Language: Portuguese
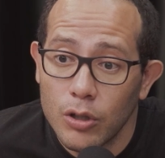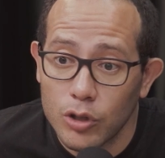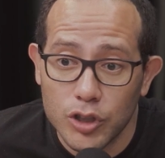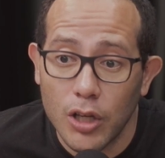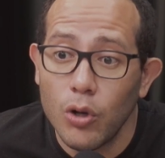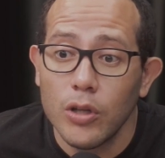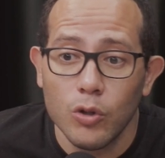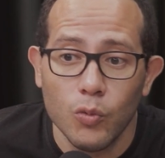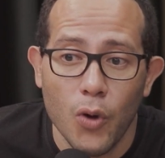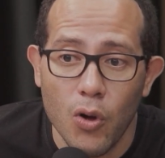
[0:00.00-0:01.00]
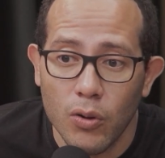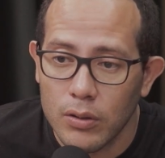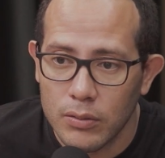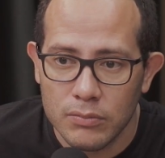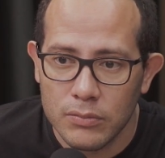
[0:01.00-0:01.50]
Eu só cheguei, oi, tudo bom?
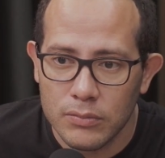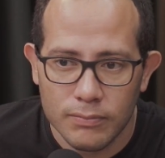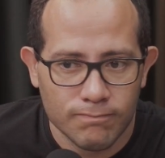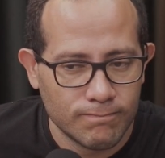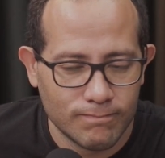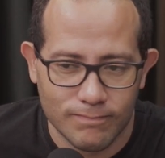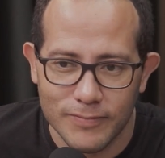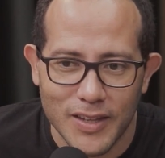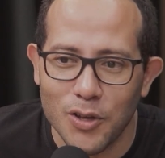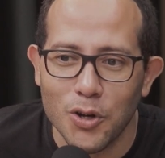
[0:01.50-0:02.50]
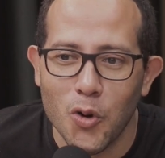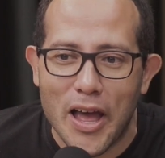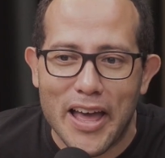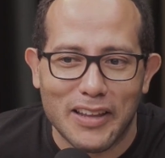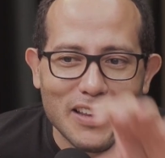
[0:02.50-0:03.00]
Eu
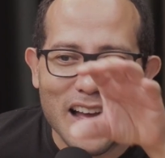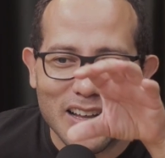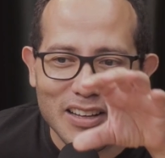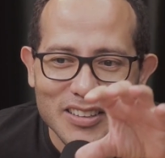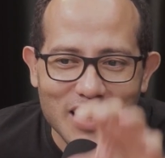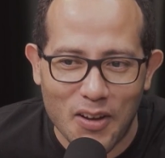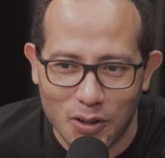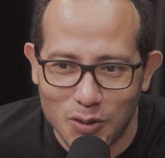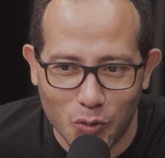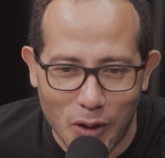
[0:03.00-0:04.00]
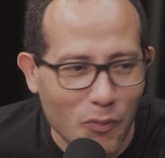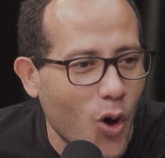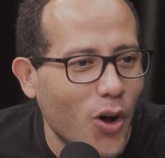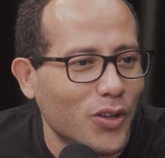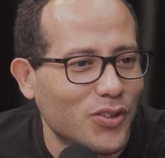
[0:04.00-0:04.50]
não era da, da dos
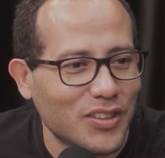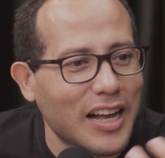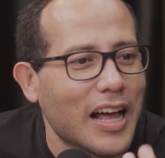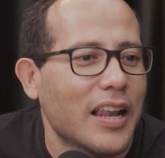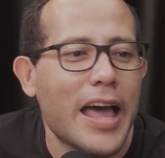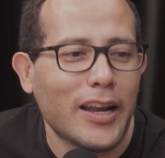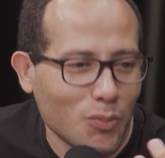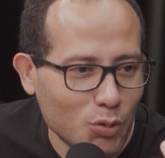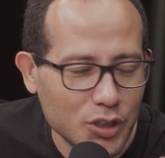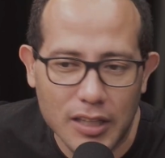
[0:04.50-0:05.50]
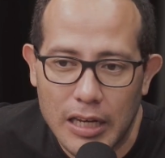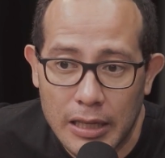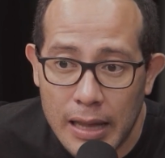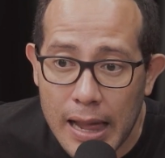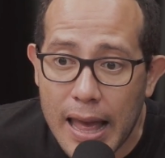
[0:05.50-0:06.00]
famosos, da galera que podia estar tá
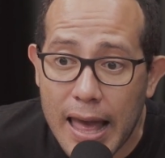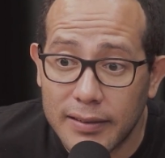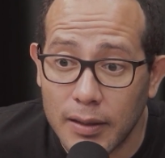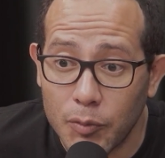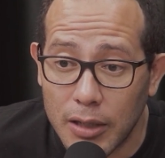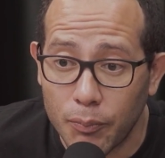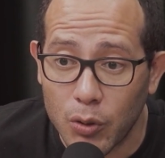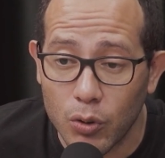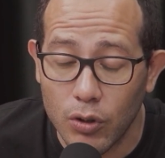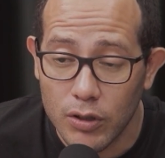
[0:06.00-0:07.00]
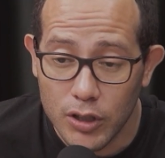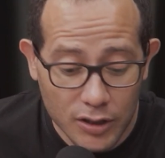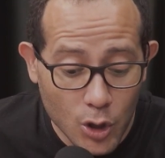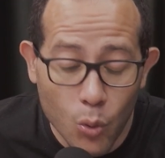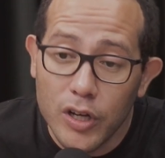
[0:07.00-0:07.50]
ali. Essa mina pegou,
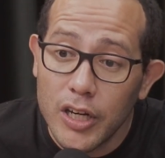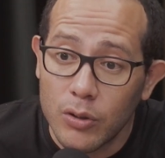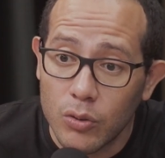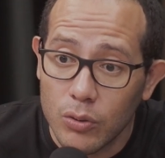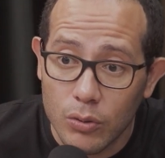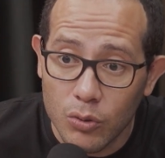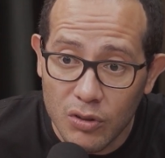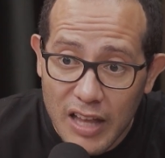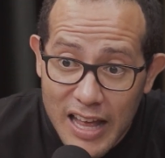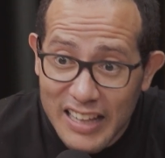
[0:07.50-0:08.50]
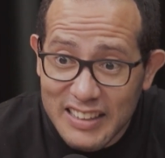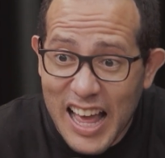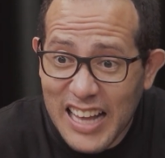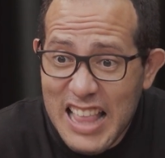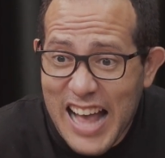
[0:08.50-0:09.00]
deu um grito. Do,
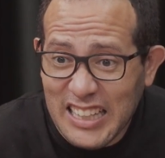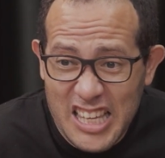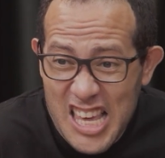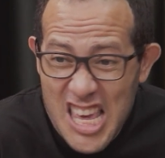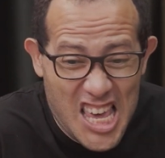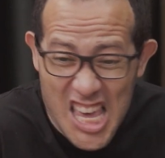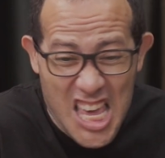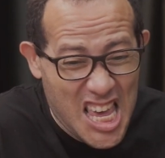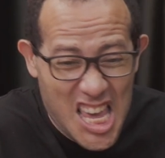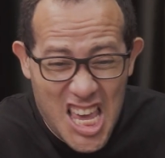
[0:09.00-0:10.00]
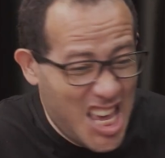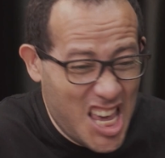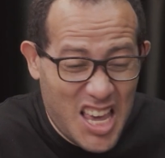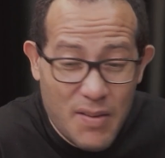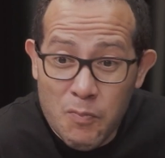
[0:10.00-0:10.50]
Sai
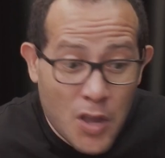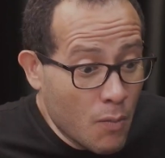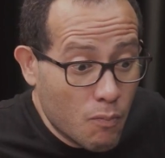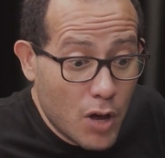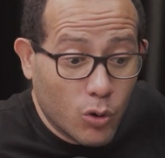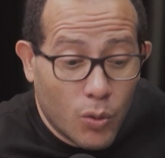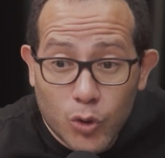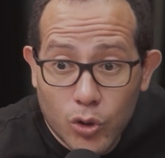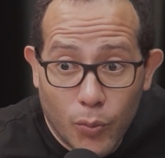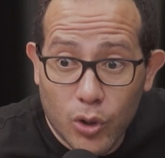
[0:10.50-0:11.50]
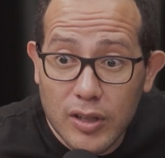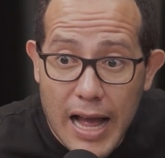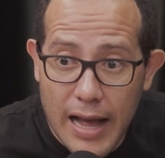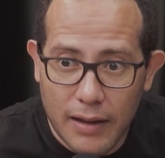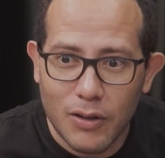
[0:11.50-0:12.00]
daqui! Mano, começou a
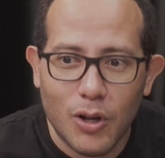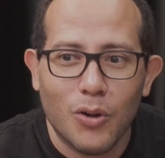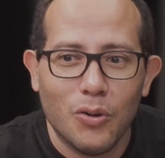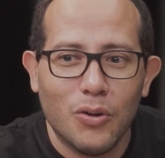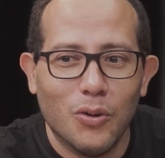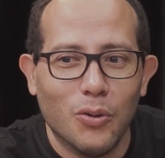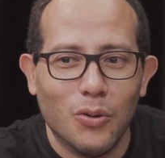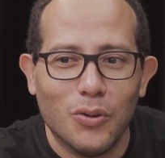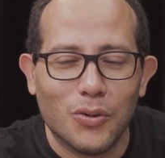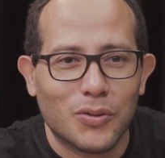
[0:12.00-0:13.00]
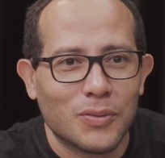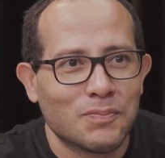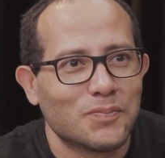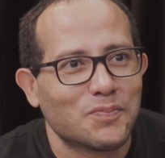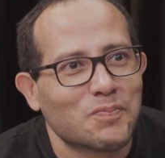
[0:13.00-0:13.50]
brotar os.